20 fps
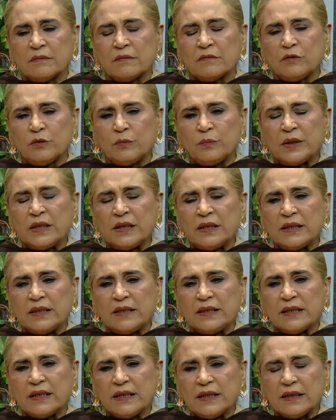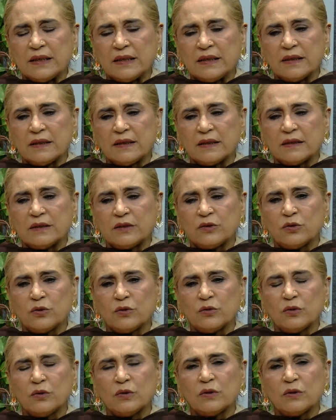वो बन गई है जो